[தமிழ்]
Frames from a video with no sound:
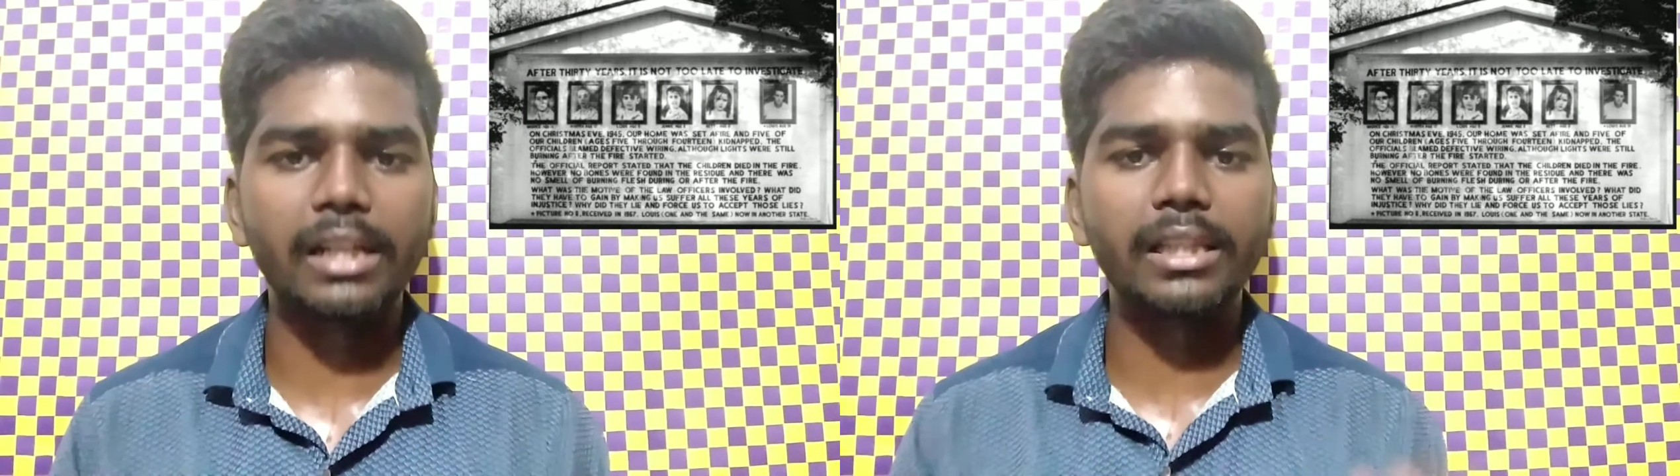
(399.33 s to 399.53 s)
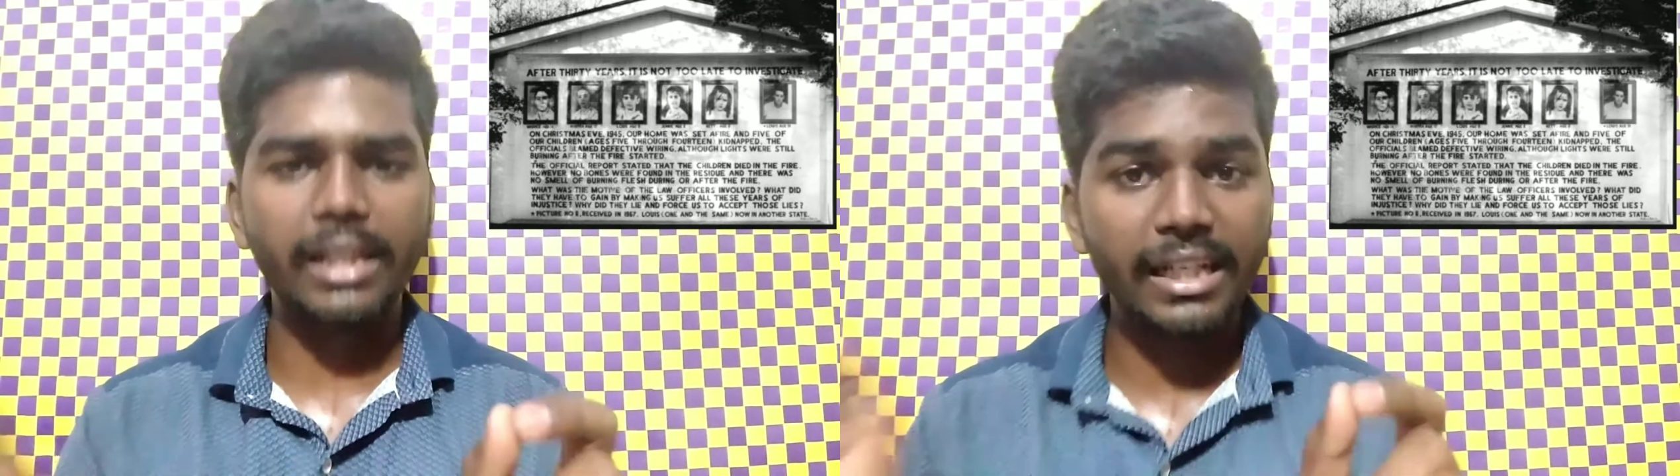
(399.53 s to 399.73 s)

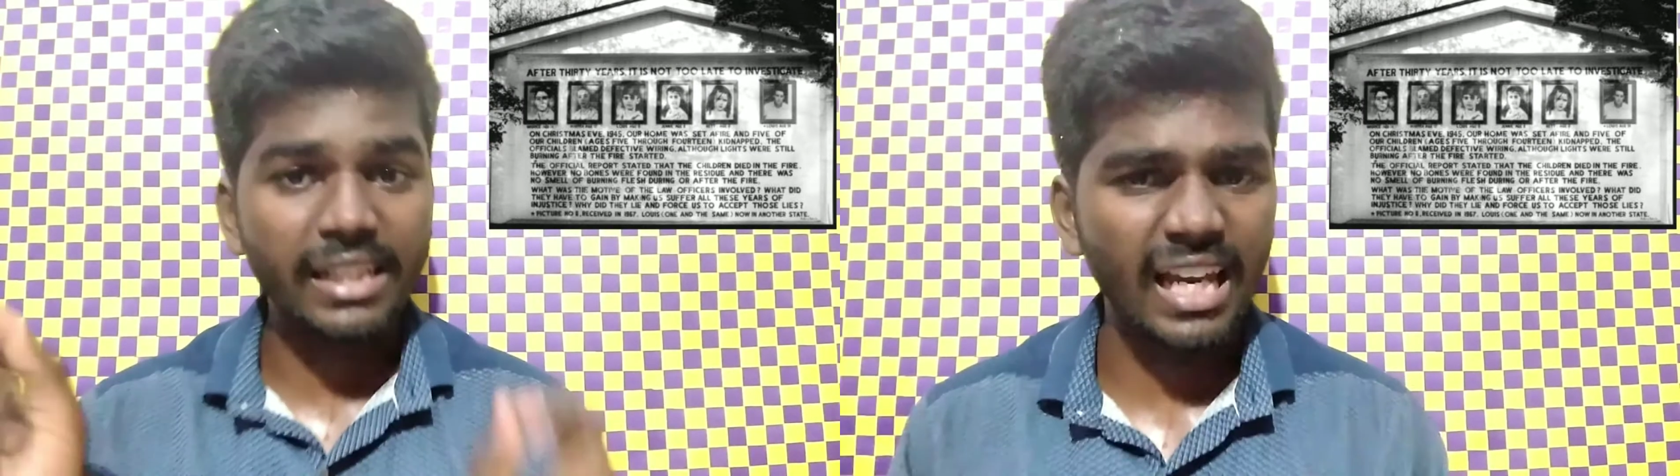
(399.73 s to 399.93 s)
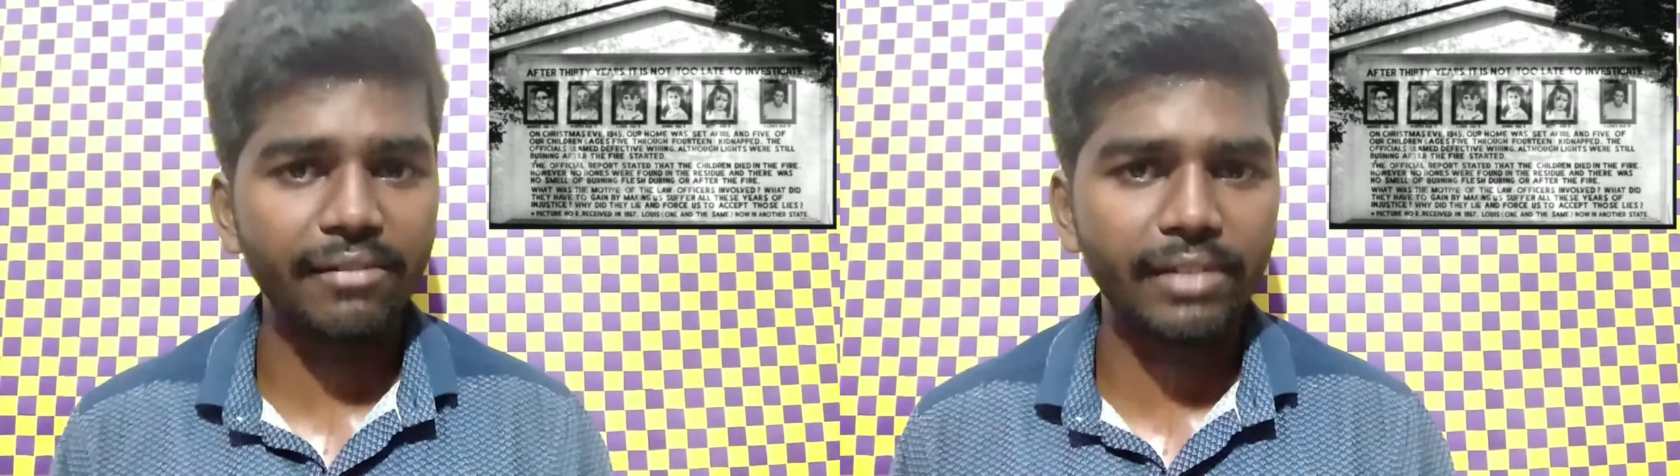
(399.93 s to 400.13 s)
கருத்துக்கள்
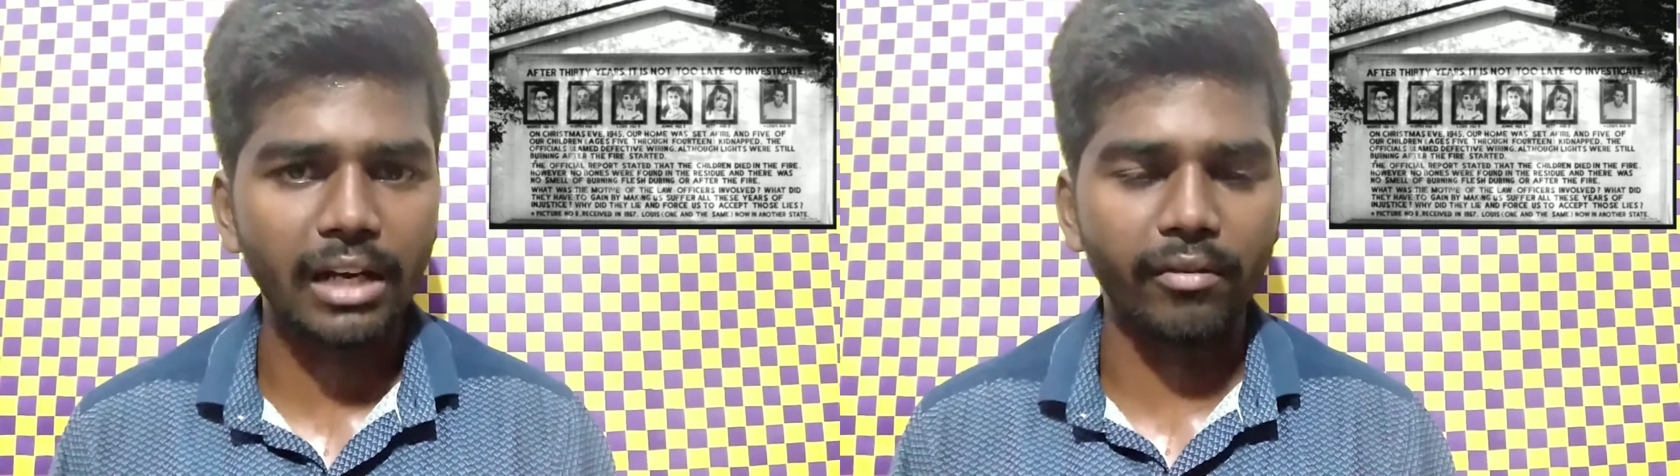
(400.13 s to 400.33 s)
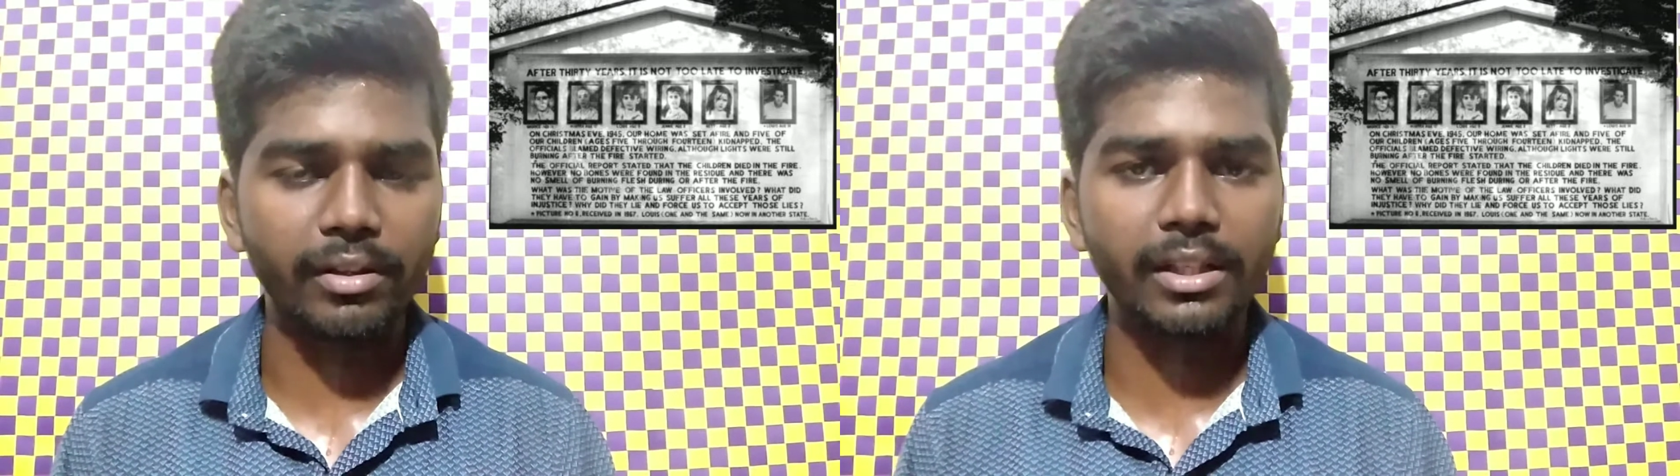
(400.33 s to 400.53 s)

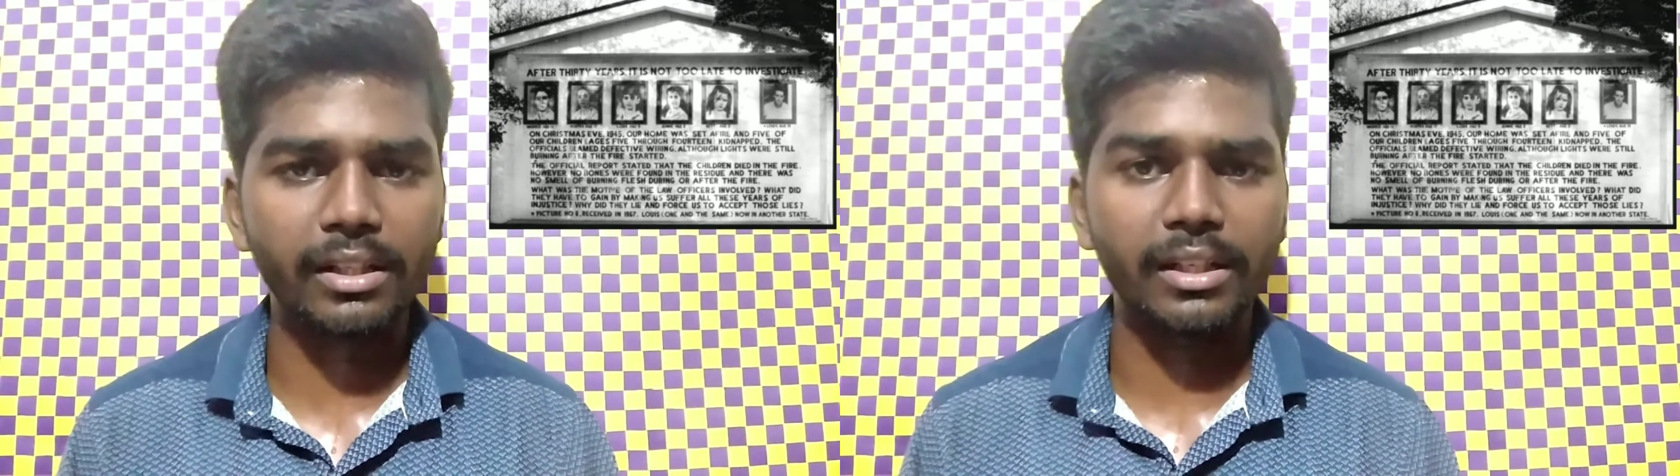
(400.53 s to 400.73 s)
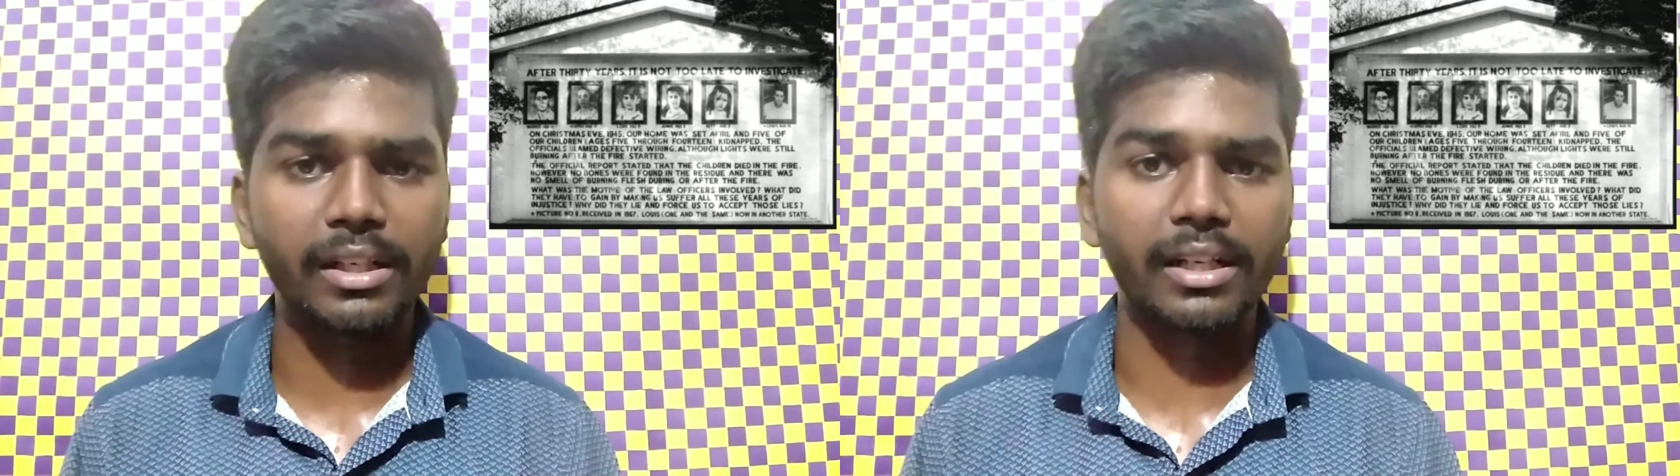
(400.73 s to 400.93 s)
கேள்விகள் வந்து
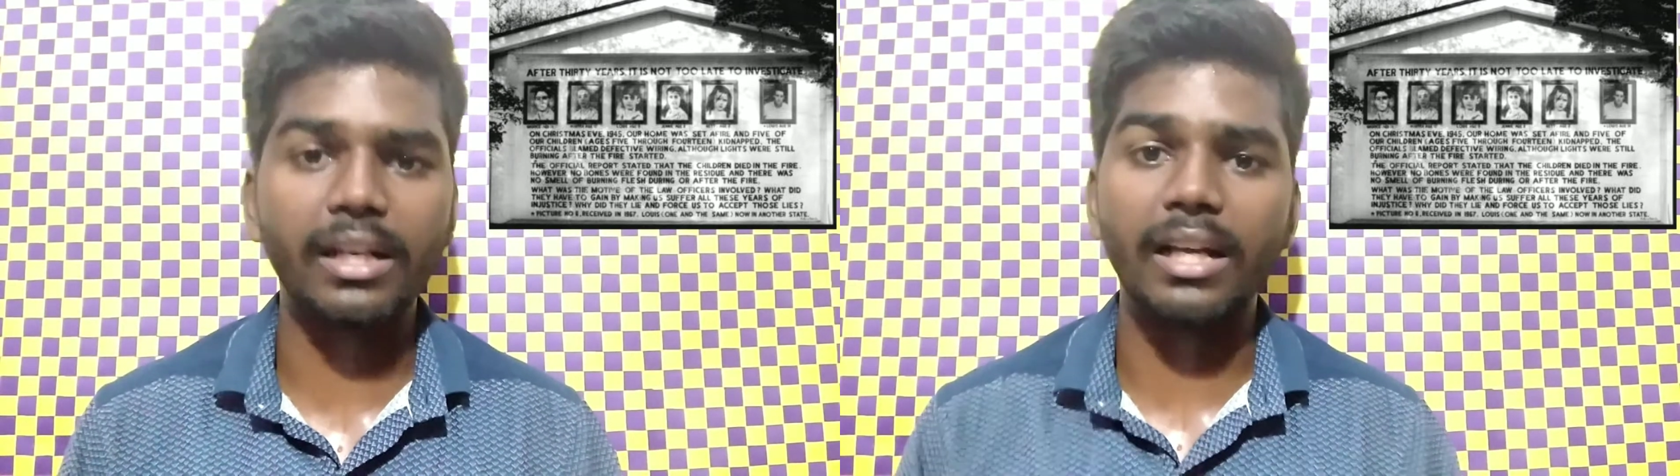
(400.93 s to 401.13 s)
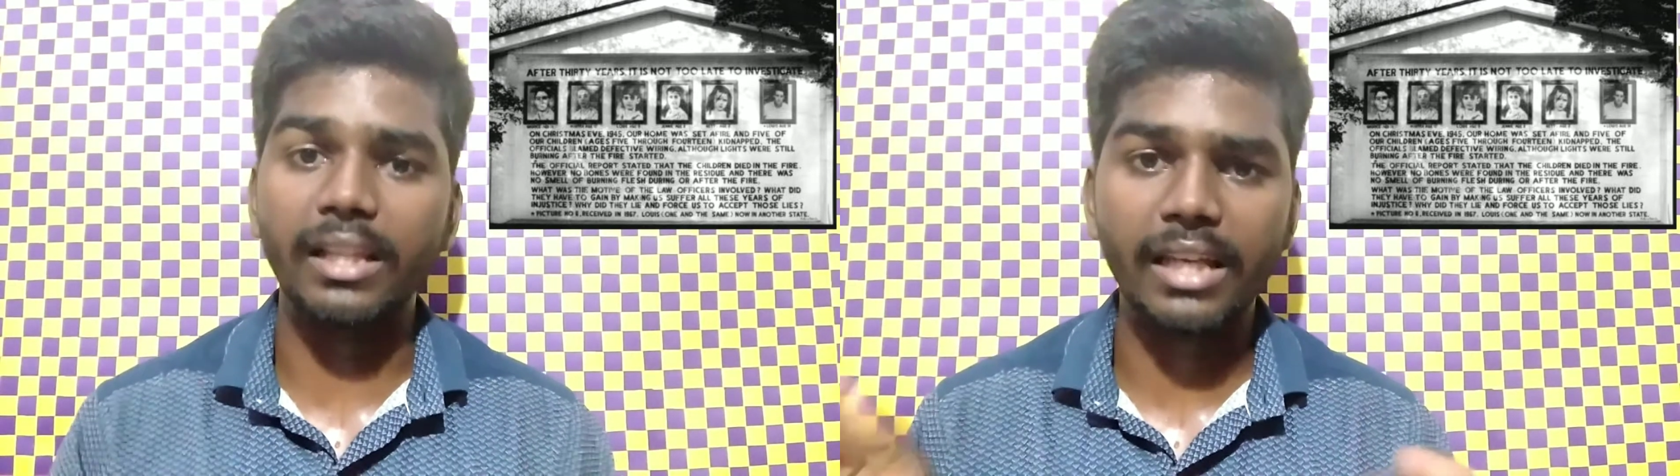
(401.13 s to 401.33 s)
இருந்துட்டு
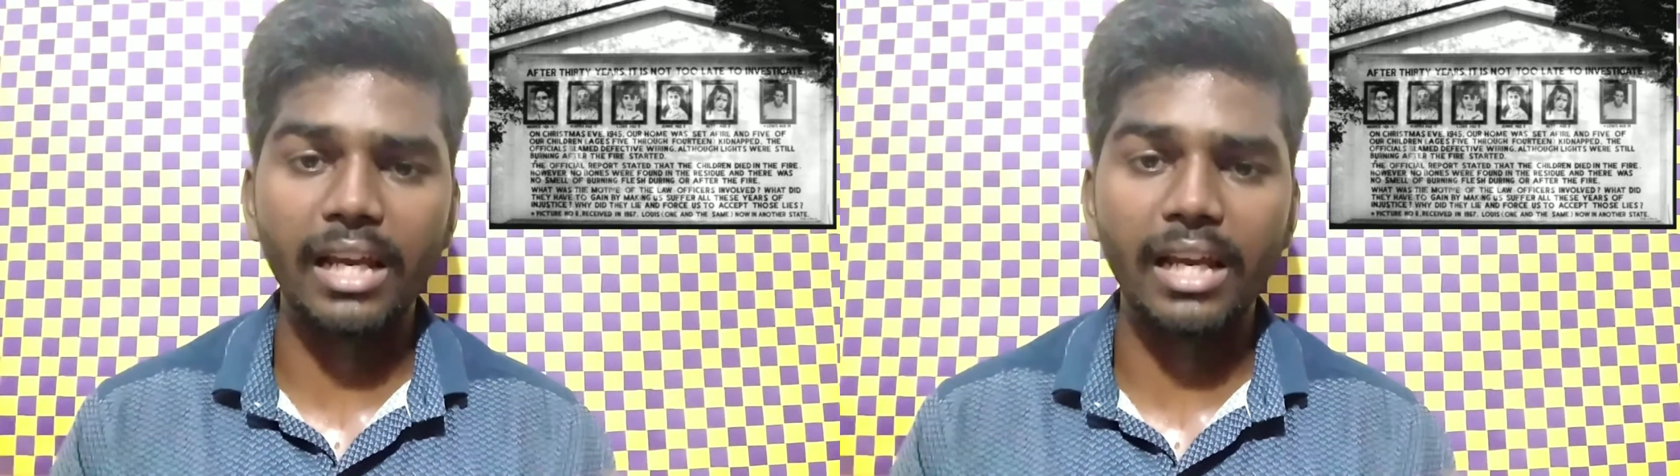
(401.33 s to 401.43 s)
இருக்கு அந்த